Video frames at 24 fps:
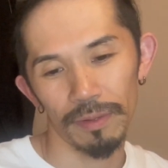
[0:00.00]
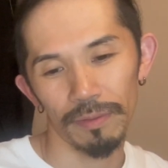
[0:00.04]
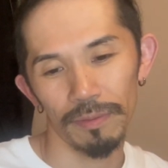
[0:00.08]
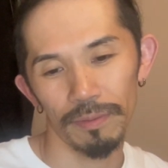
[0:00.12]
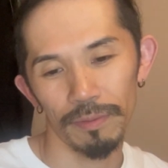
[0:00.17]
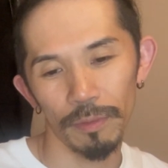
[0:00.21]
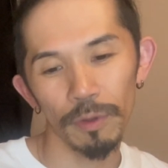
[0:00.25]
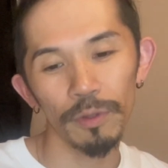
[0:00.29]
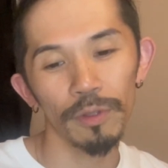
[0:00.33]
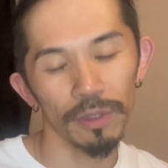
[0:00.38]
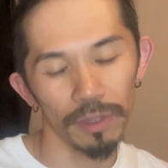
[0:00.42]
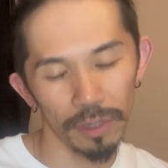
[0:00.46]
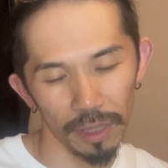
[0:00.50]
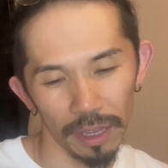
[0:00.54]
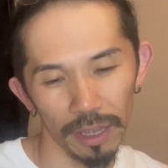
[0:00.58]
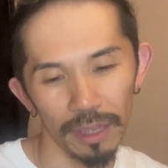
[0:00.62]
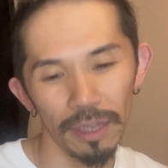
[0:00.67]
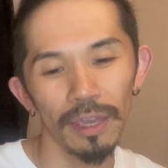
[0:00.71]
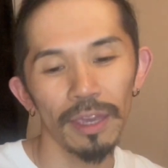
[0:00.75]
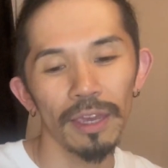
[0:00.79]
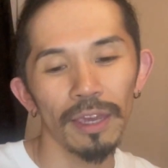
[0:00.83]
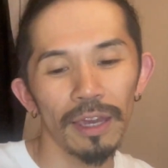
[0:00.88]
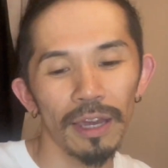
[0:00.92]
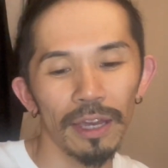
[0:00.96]
持って、
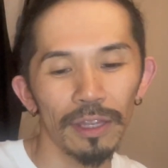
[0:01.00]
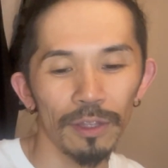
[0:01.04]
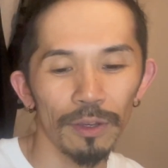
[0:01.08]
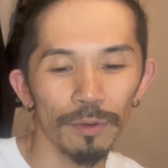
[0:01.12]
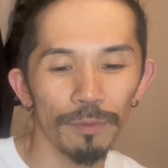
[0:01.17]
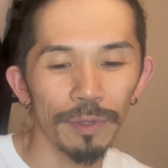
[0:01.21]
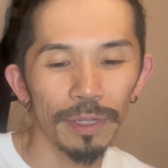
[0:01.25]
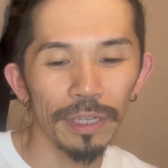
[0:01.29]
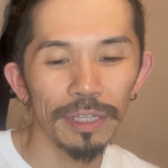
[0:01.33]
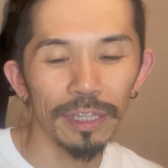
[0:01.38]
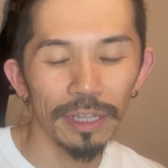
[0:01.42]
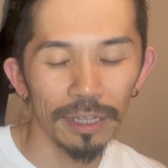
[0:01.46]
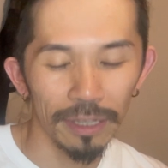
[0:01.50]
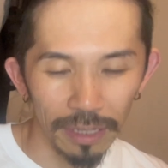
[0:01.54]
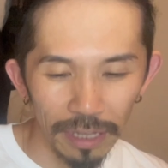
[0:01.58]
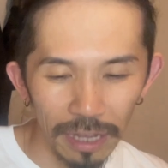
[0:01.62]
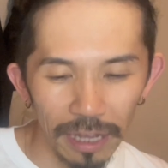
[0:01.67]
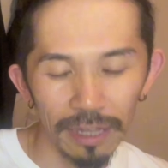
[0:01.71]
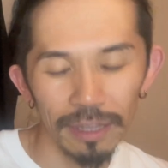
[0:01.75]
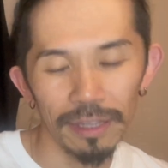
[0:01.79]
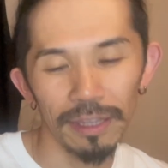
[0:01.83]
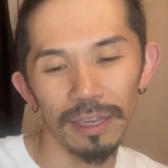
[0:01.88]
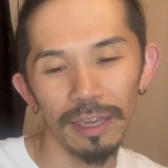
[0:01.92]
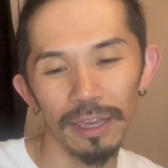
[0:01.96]
あの、皆さん
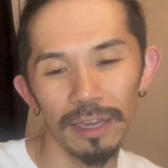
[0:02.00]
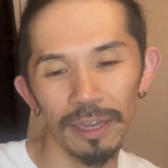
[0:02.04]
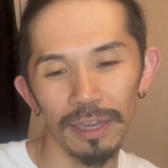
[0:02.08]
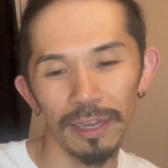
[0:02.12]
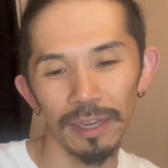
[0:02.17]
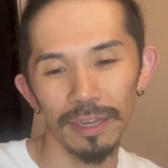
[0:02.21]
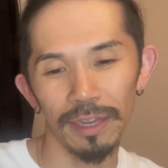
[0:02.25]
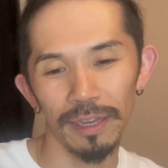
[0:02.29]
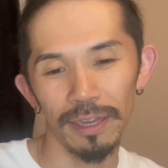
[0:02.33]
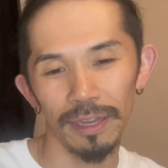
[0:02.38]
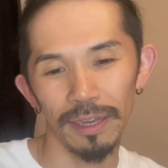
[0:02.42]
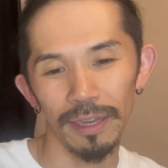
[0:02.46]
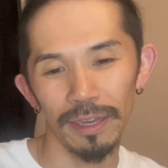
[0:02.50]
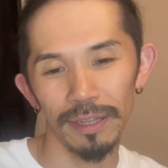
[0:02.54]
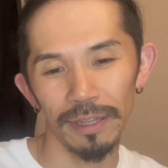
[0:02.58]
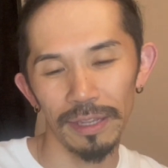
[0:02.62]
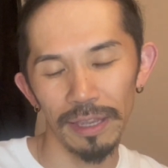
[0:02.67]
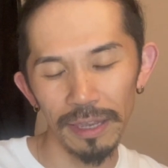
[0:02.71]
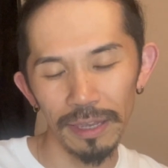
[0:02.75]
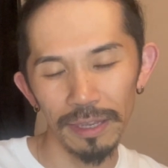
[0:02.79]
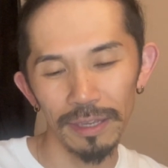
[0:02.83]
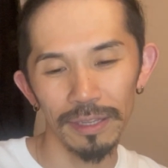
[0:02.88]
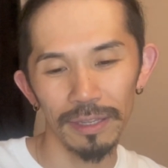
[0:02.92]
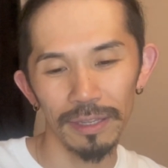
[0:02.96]
が、えね、